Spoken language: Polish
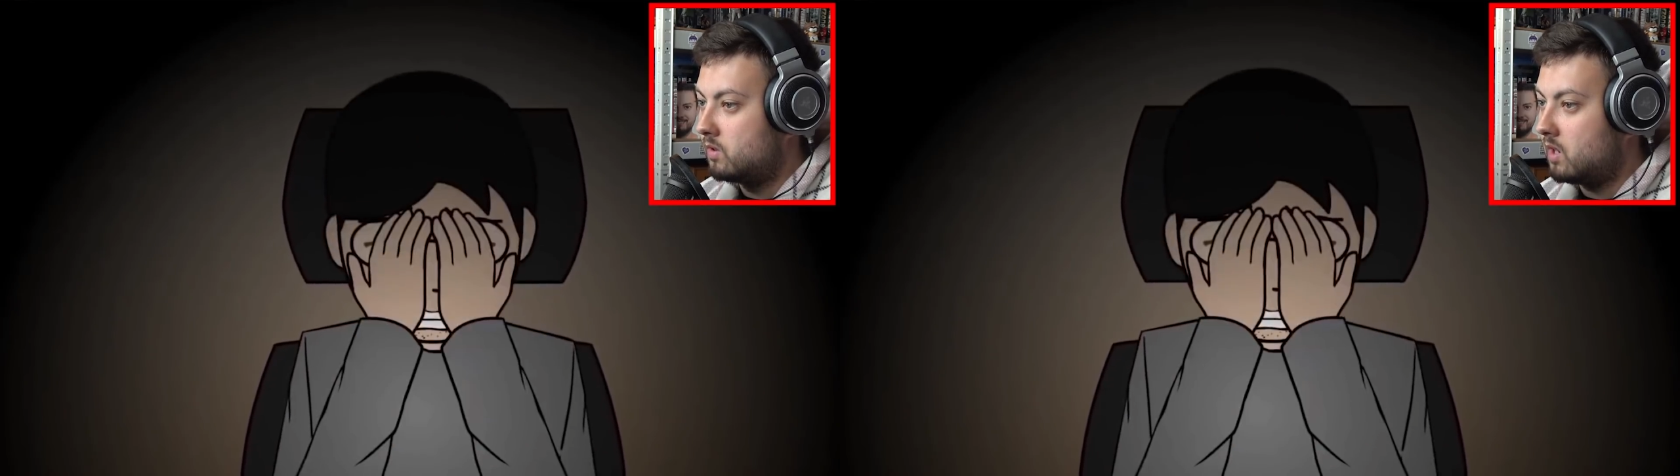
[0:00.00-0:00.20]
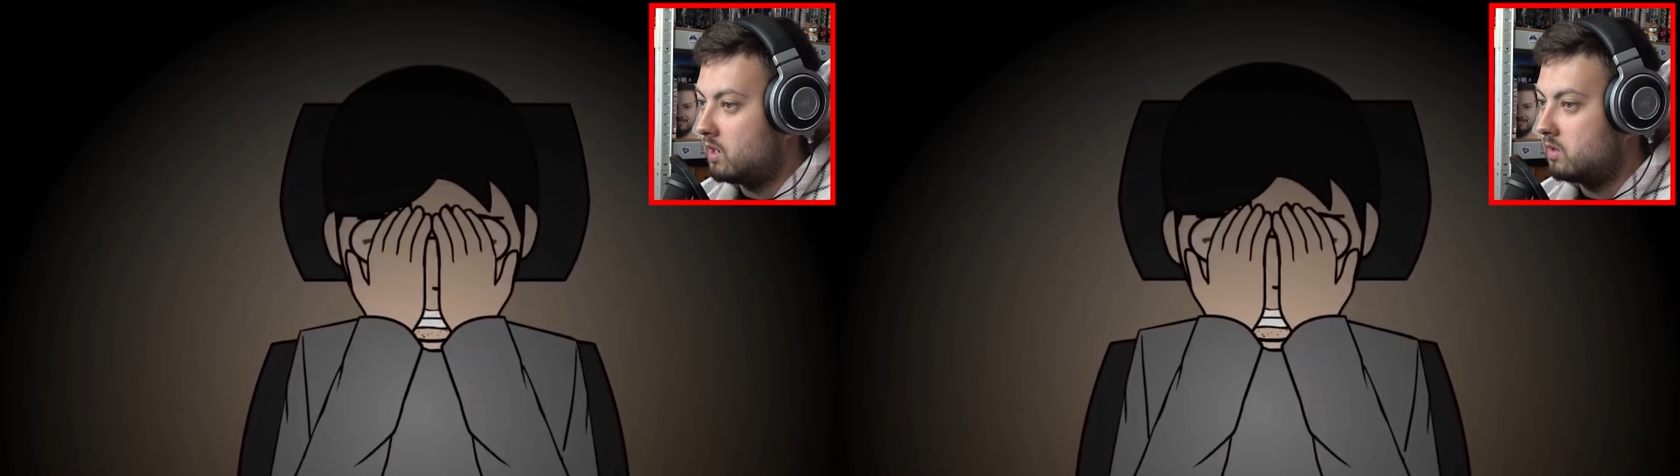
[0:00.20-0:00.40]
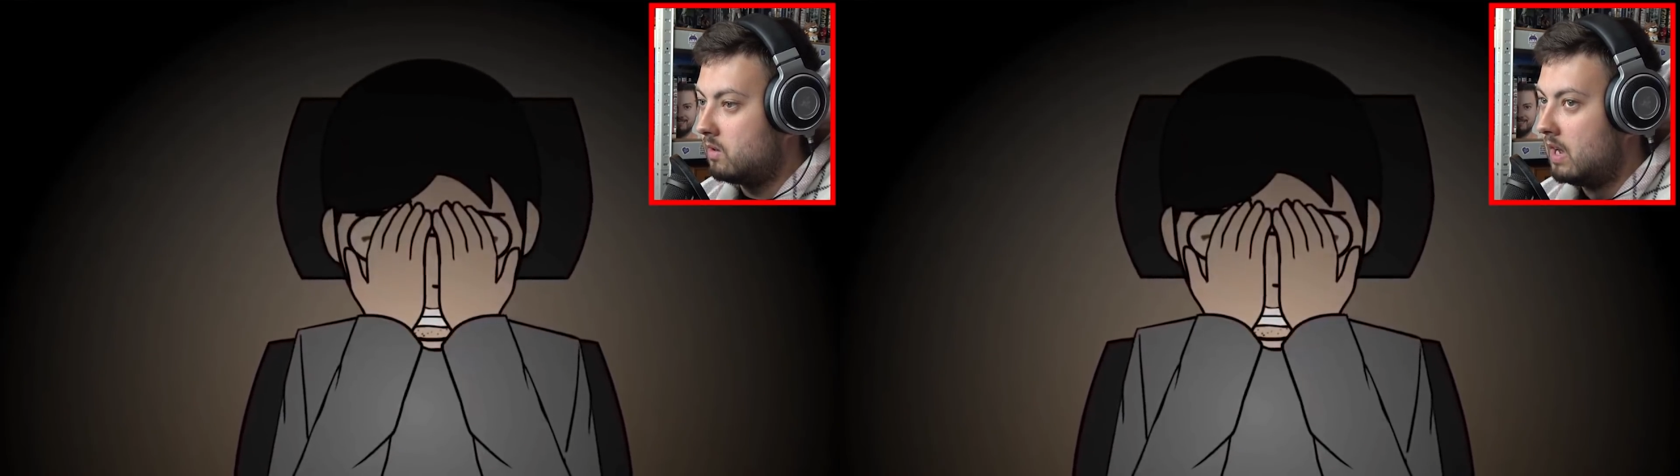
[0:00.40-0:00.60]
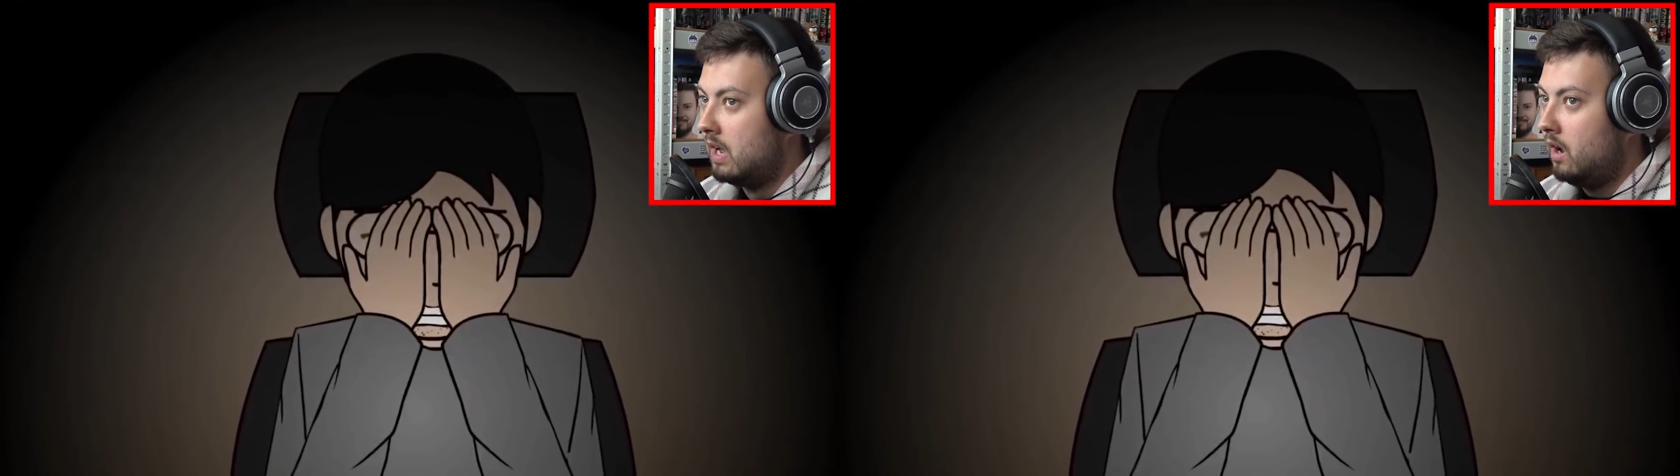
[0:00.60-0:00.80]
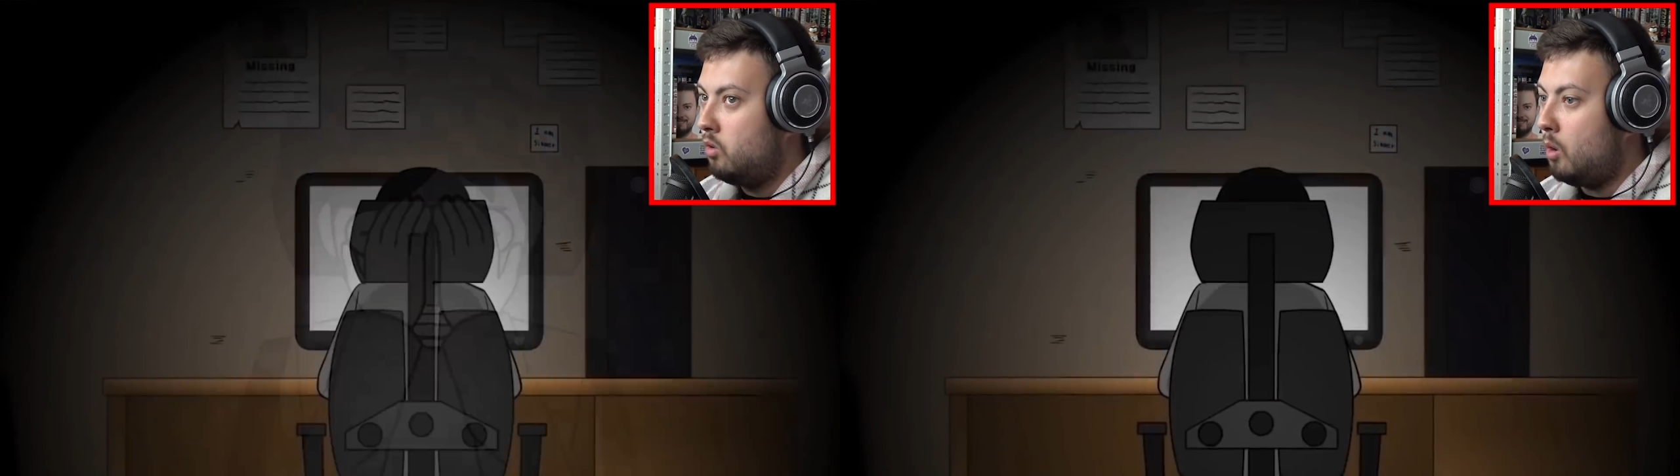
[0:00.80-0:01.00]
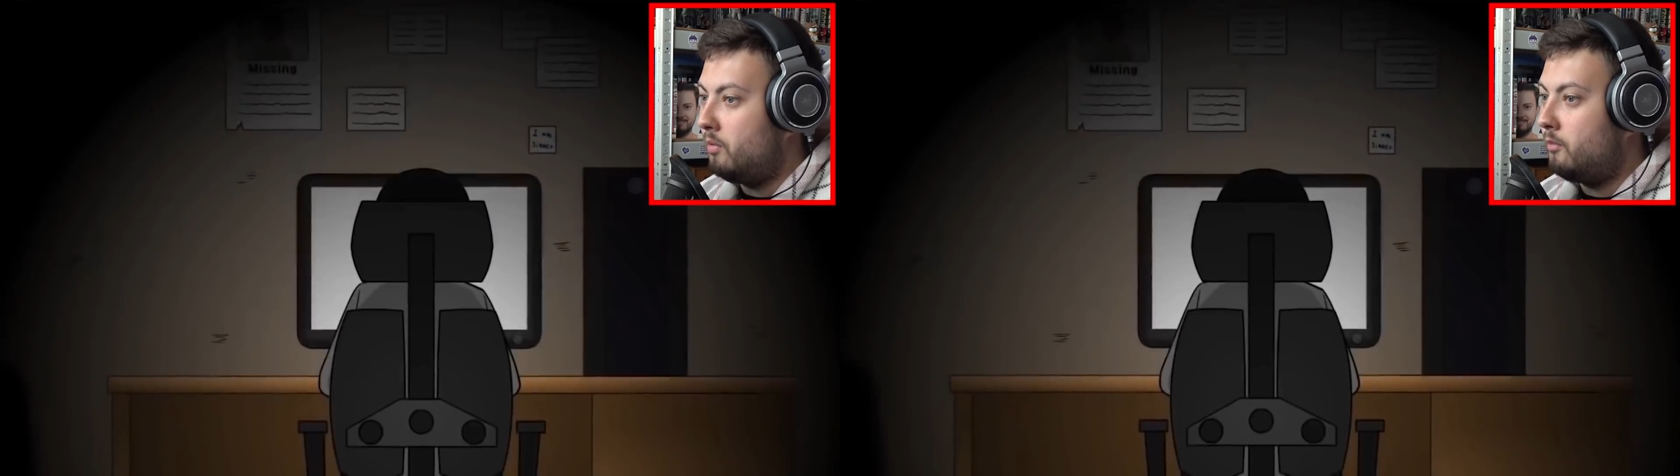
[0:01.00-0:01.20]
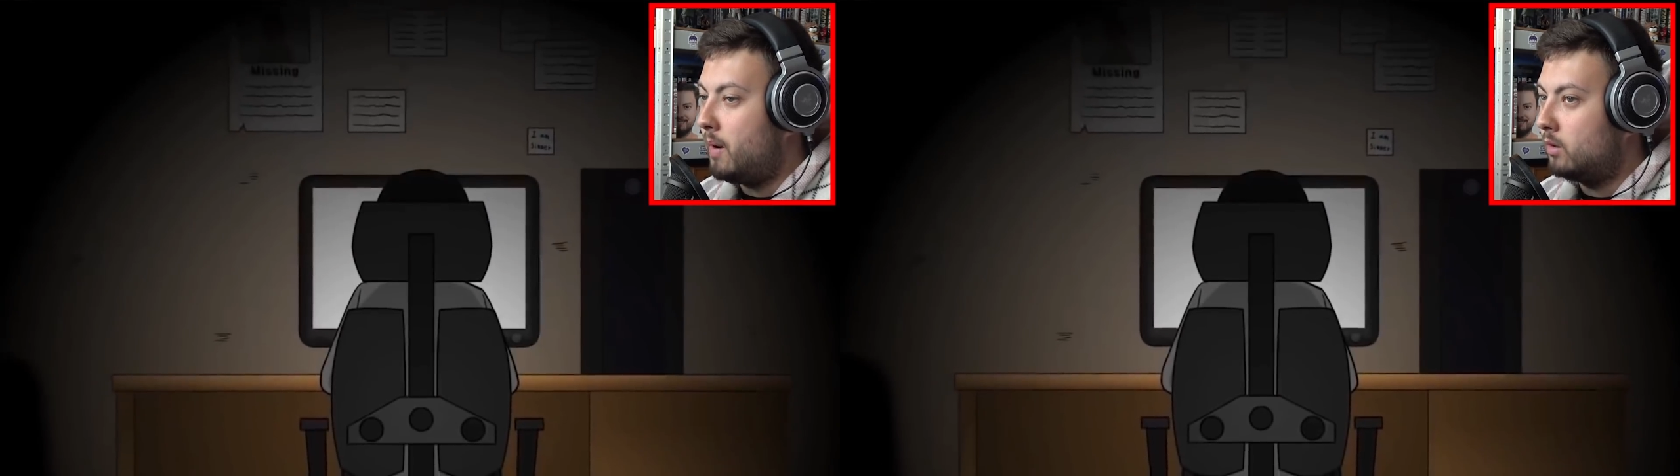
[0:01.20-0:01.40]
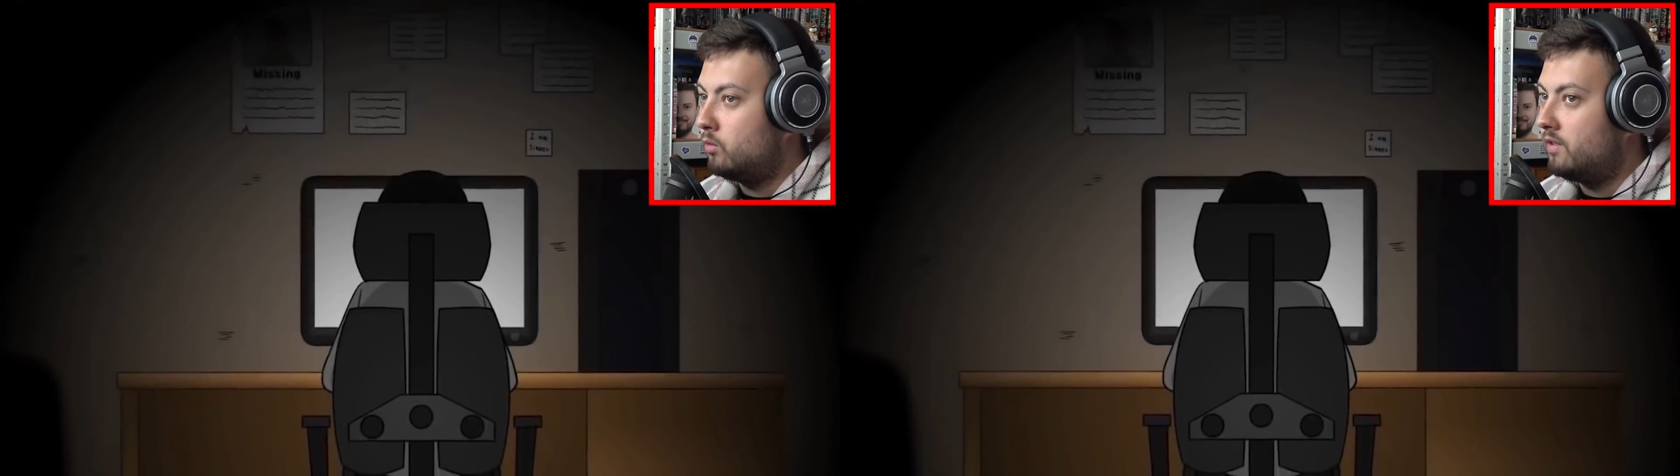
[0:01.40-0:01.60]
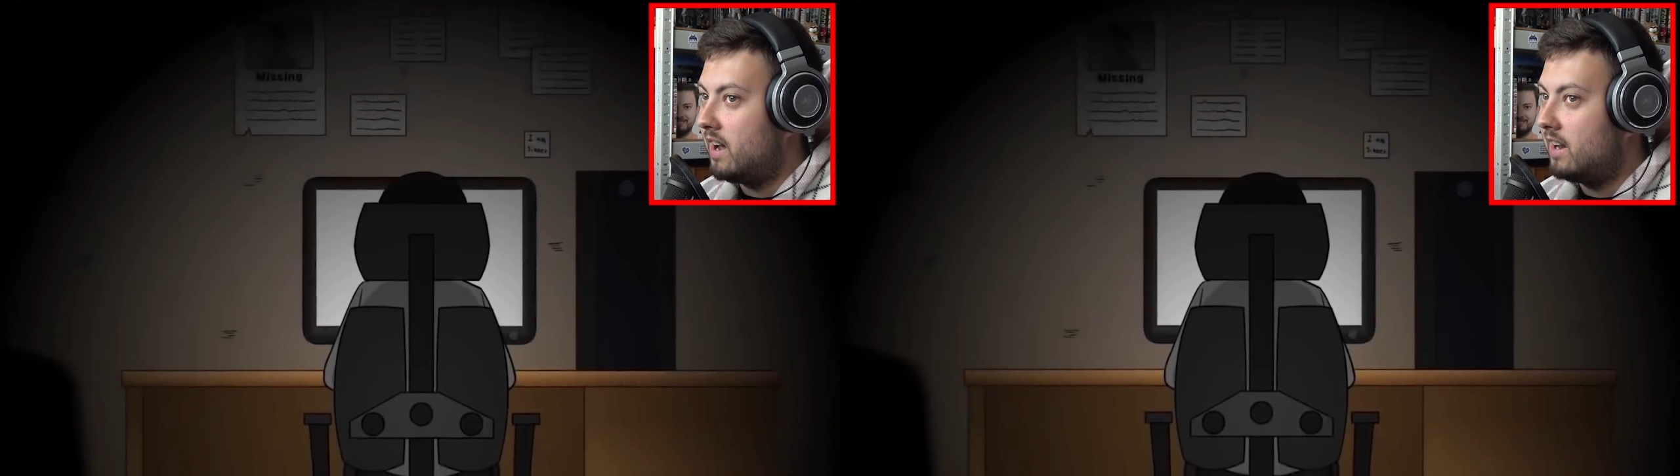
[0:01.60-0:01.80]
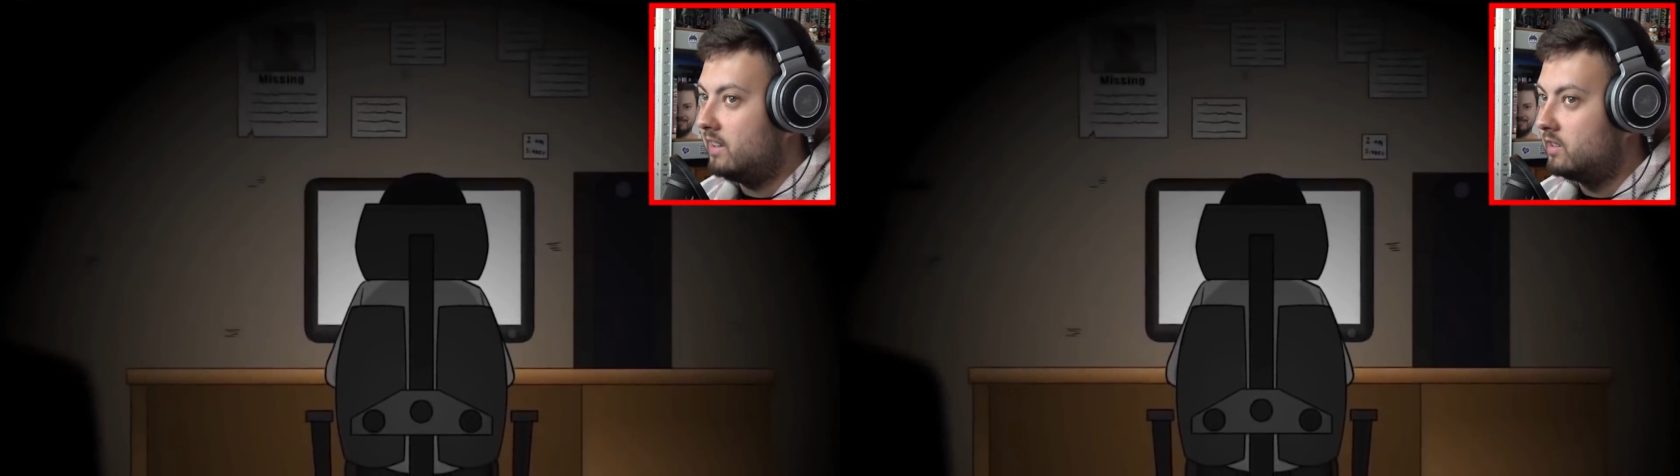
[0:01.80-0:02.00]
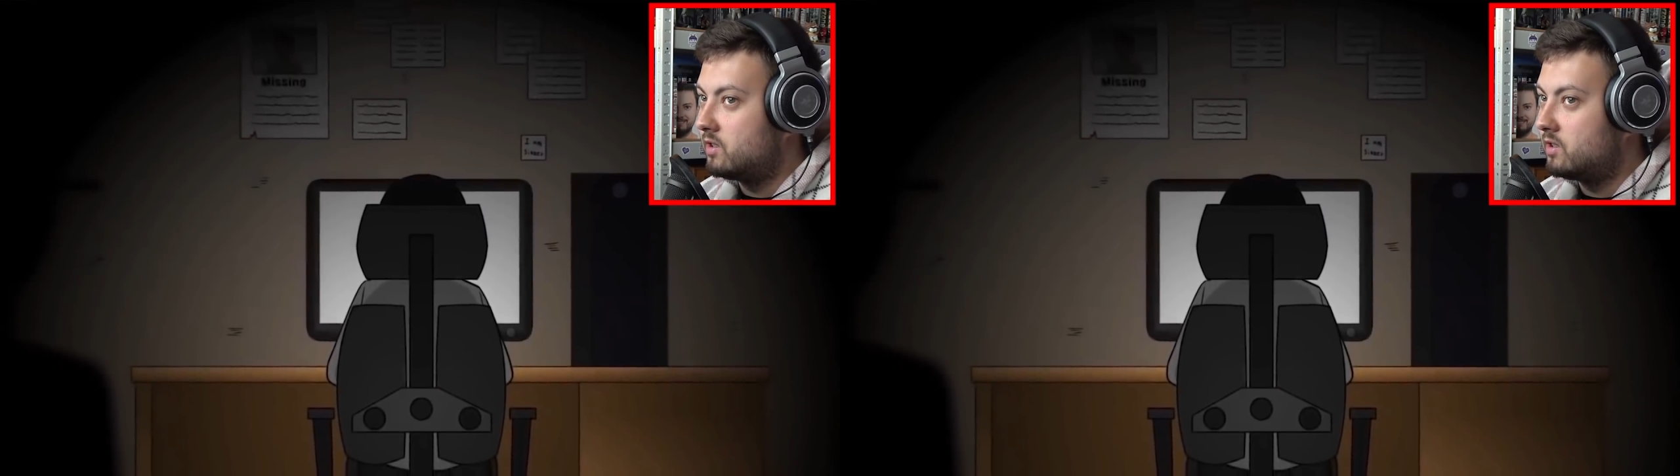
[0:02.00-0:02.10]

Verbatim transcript: będzie go straszył. Chłop Szczerze żałuję,